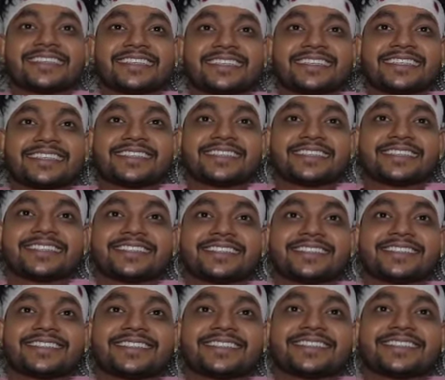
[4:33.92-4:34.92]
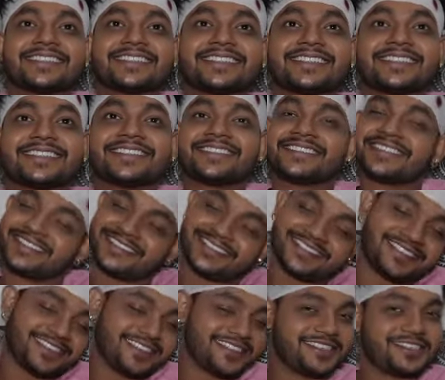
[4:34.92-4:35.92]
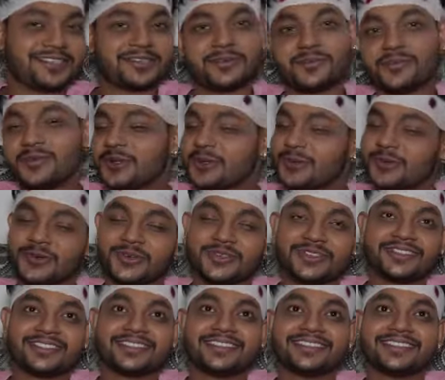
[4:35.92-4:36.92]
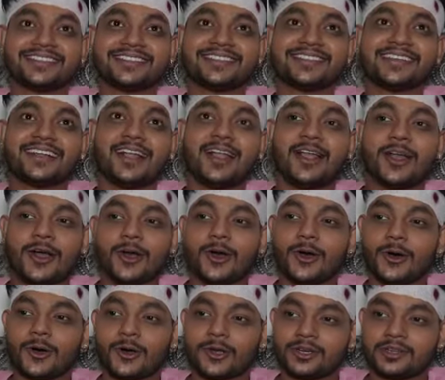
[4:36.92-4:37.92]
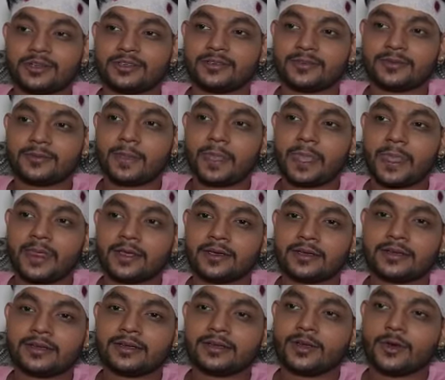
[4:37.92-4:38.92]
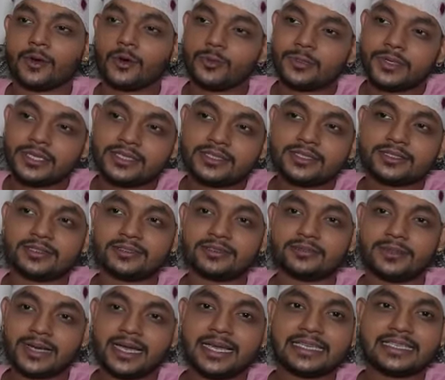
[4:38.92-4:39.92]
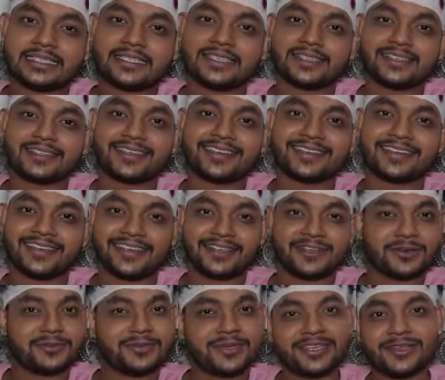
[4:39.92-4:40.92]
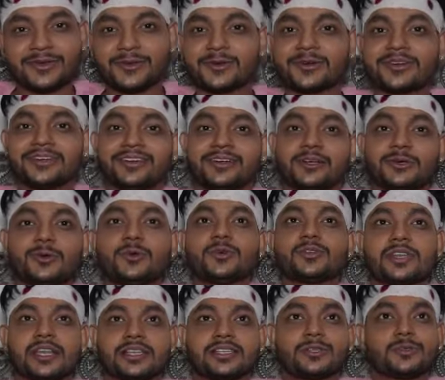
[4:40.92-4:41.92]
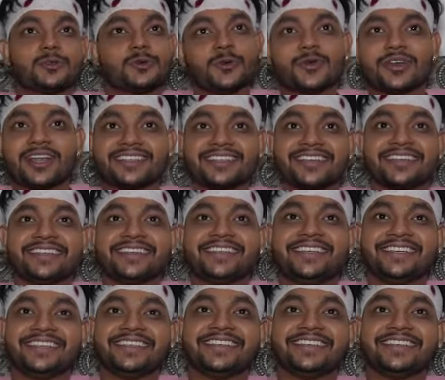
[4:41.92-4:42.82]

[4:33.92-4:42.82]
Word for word: कोई अलग ही नहीं जानता जी जी बिल्कुल और उम्मीद बा इस चीज़ के कि कभी लोग अंकुश राजा दू गुना जाने